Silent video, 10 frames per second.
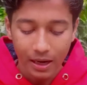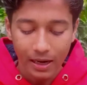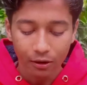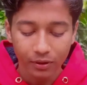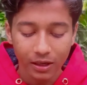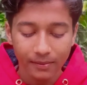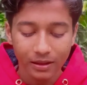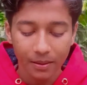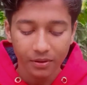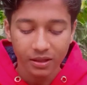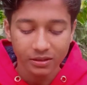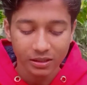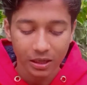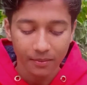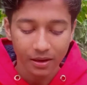अलाउ करने के बाद यहाँ पर देख
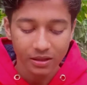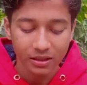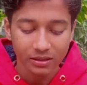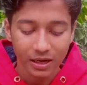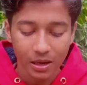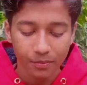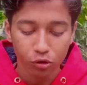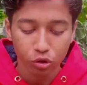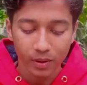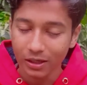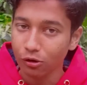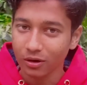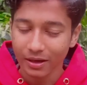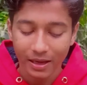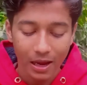सकते हैं हमारा इतना सारा ऐप ऑटोमेटिक लॉक
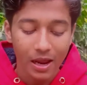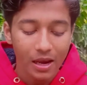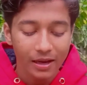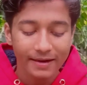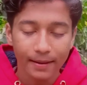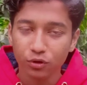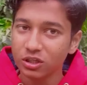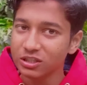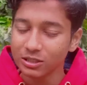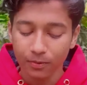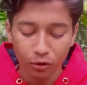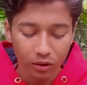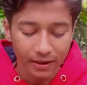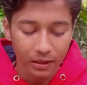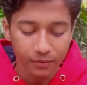लग गया लेकिन आपको जिस जिस पर
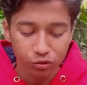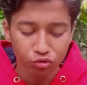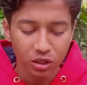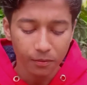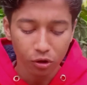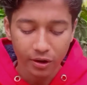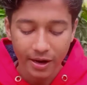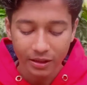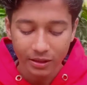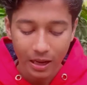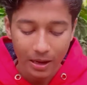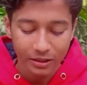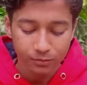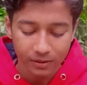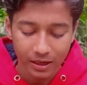लॉक लगाना है बस उसी पर लॉक रहने देना है
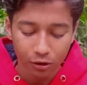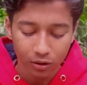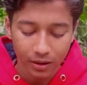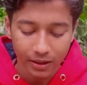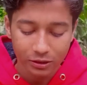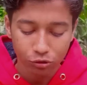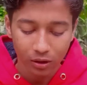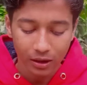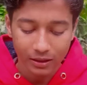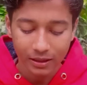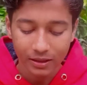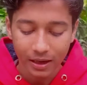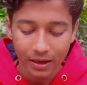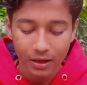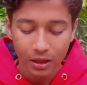इस पर नहीं लॉक लगाना इसको हटा देना
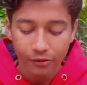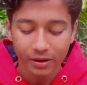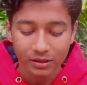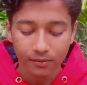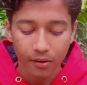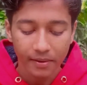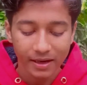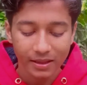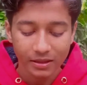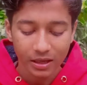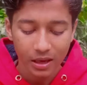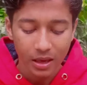है व्हाट्सएप को हम हटा देते